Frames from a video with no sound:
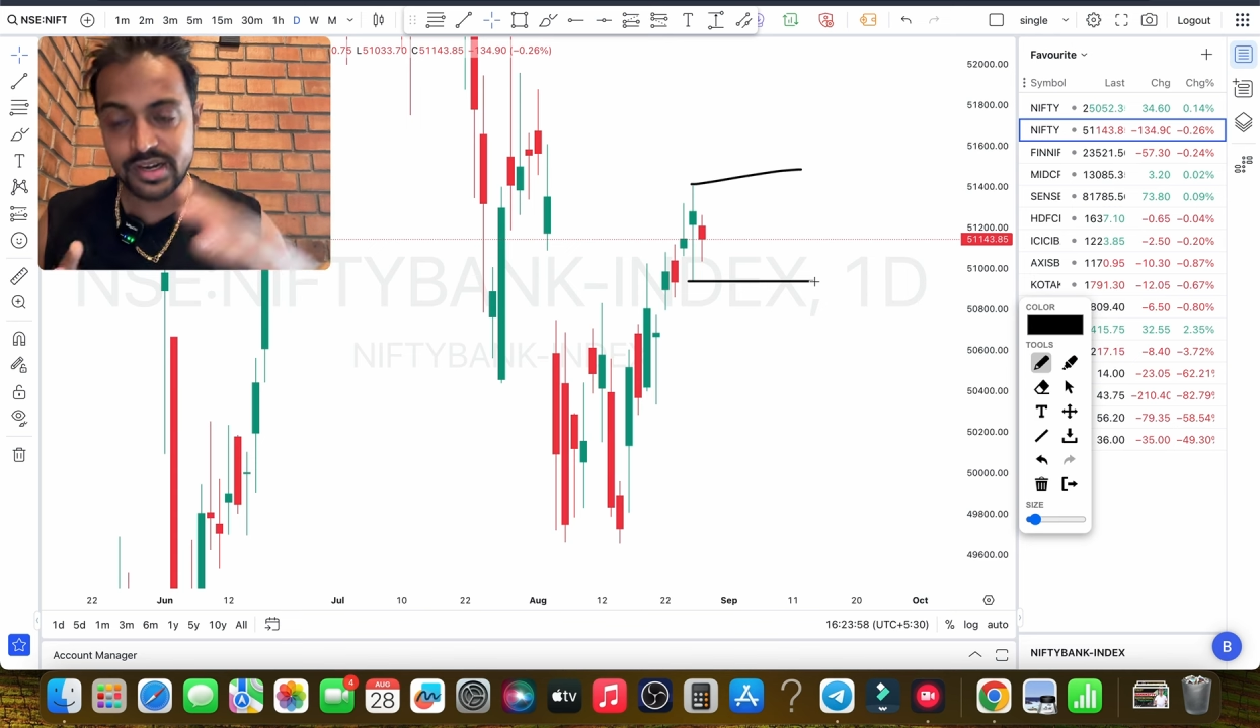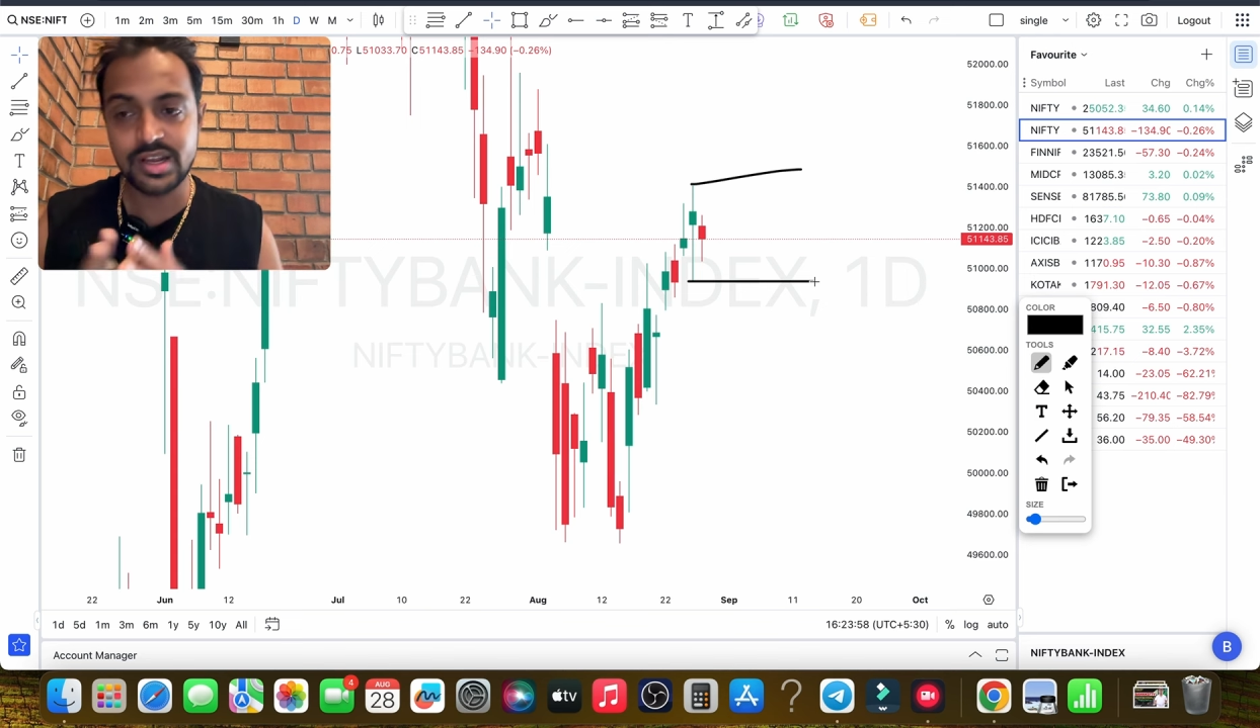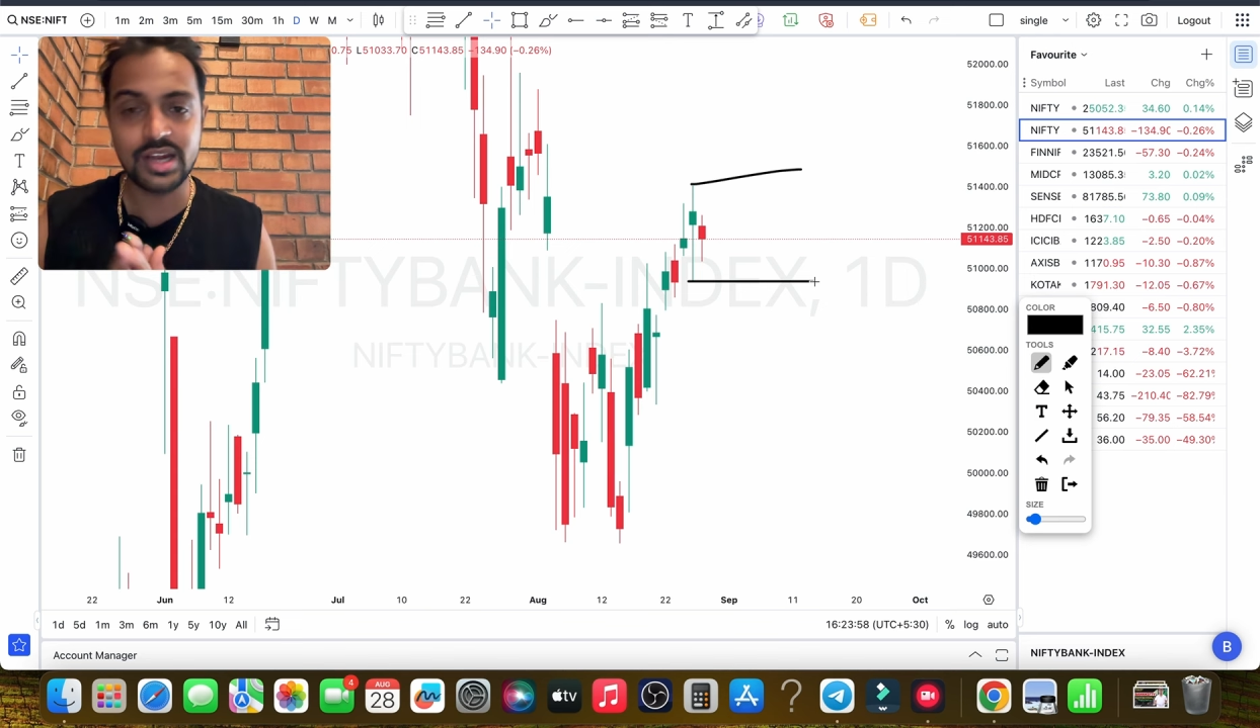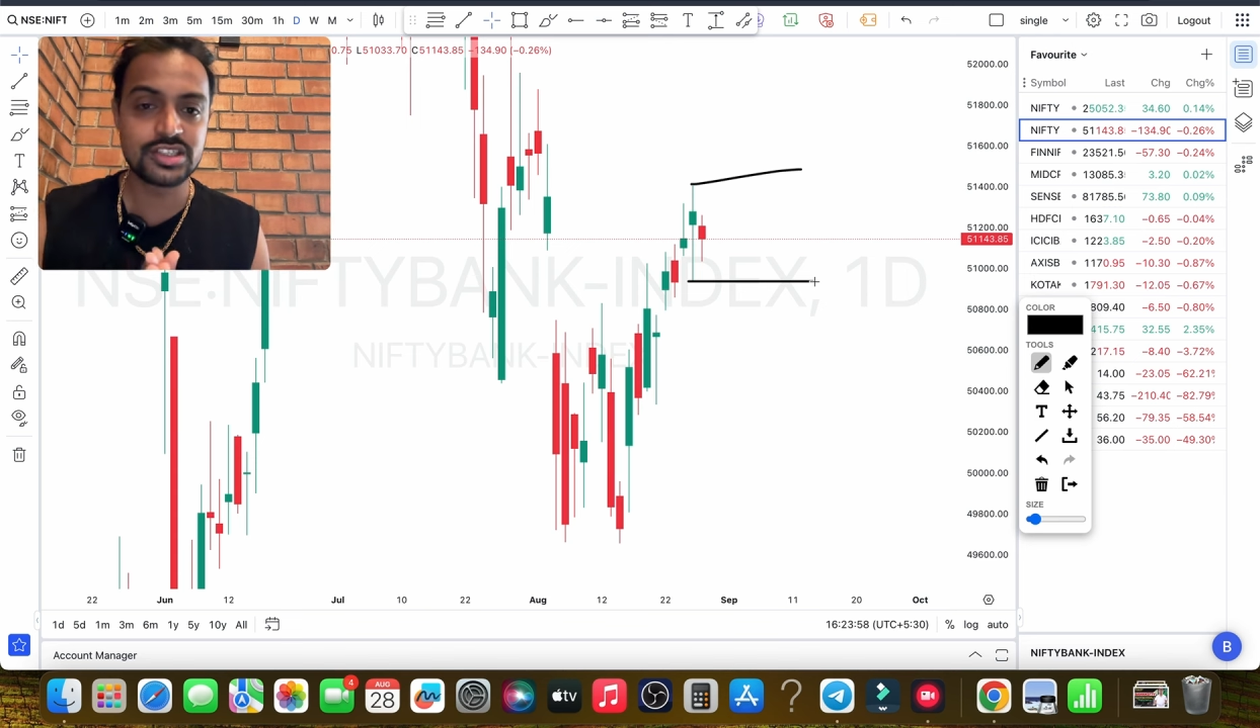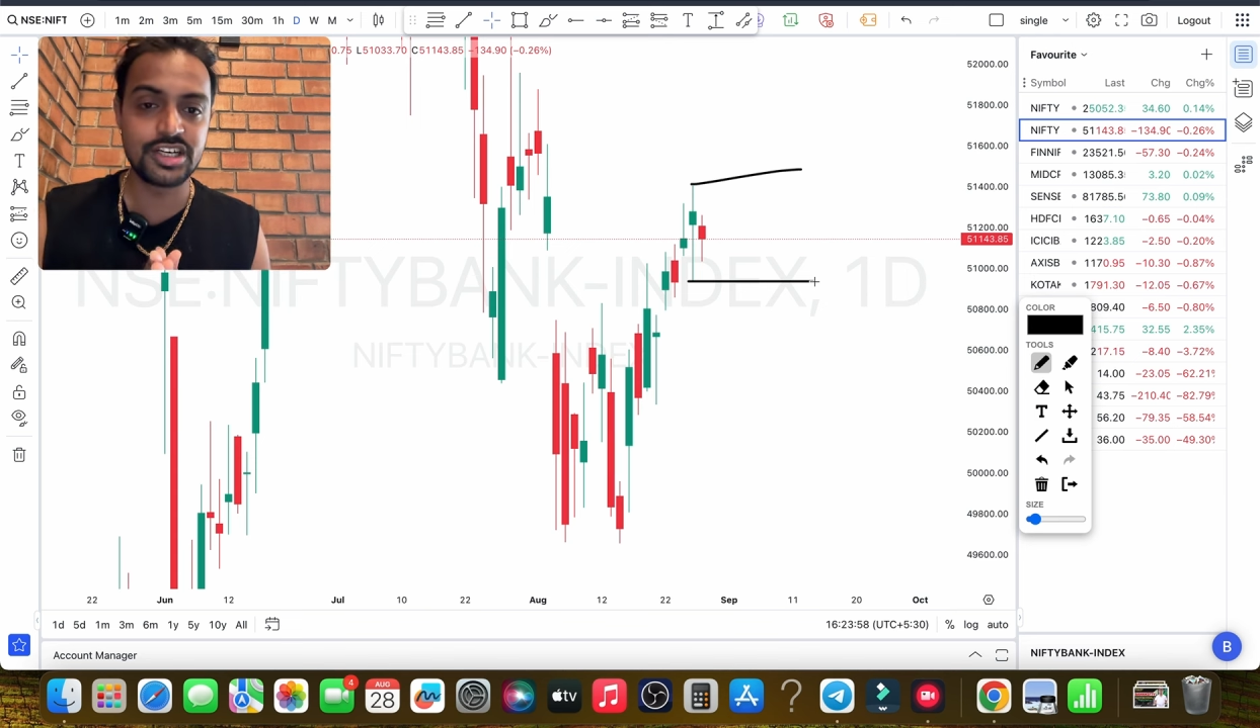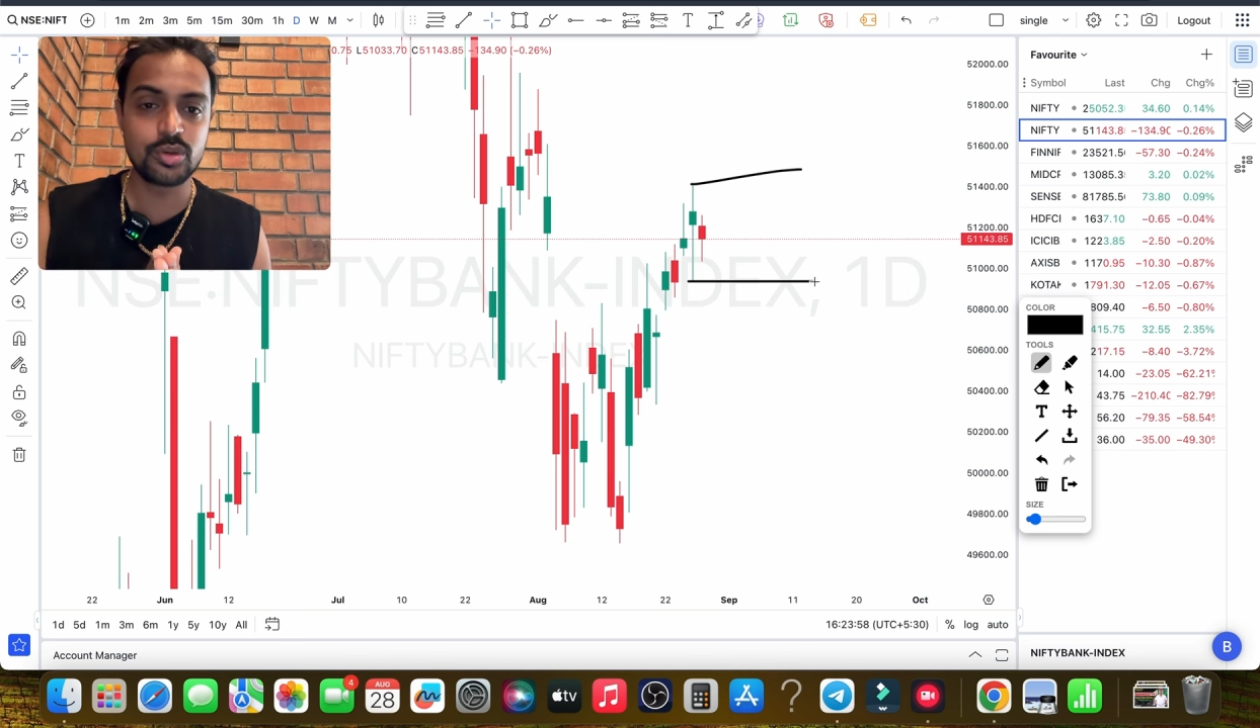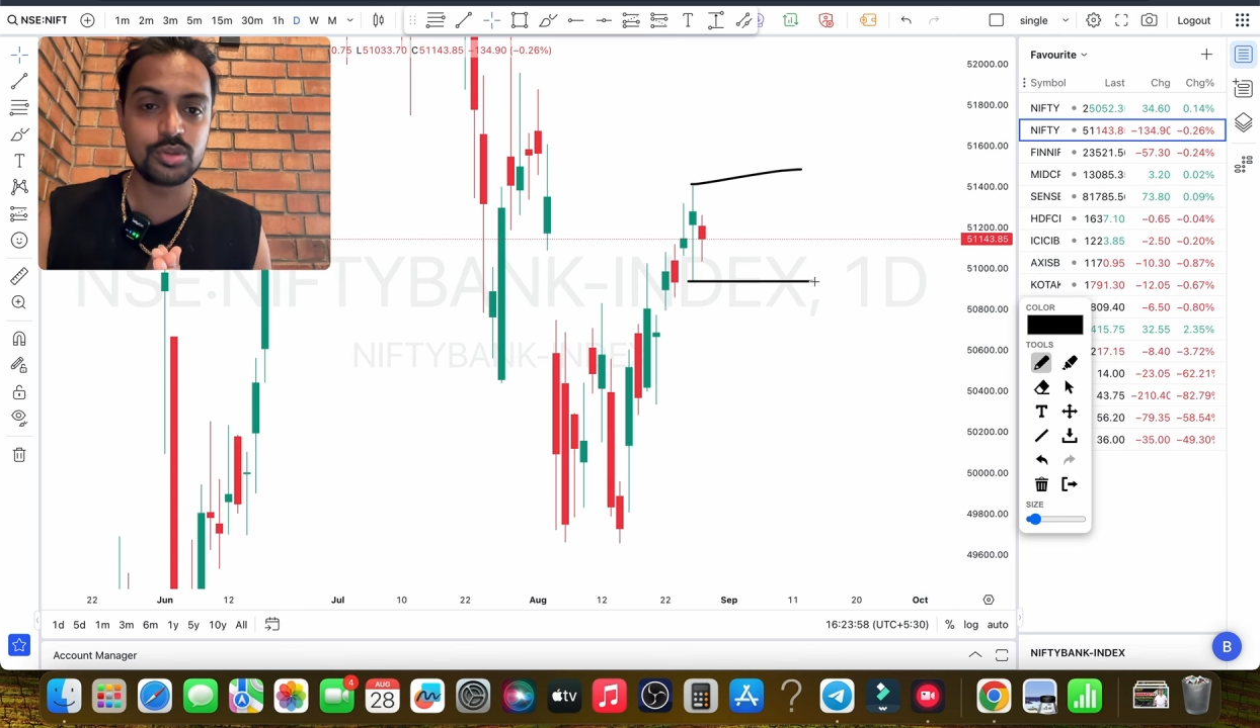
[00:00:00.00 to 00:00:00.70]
ट्रेंड कैच करने की